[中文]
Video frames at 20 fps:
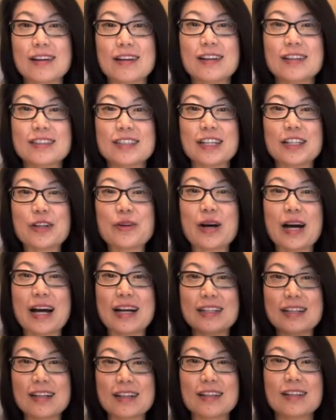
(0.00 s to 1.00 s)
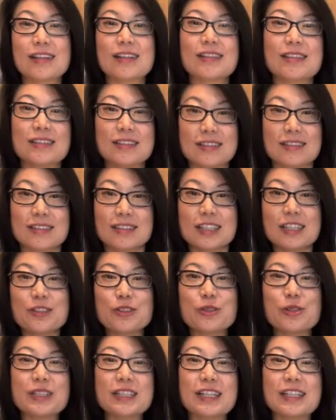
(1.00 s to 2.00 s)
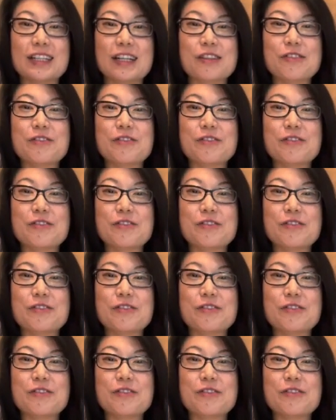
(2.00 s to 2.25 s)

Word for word: 这样的话，让更多的人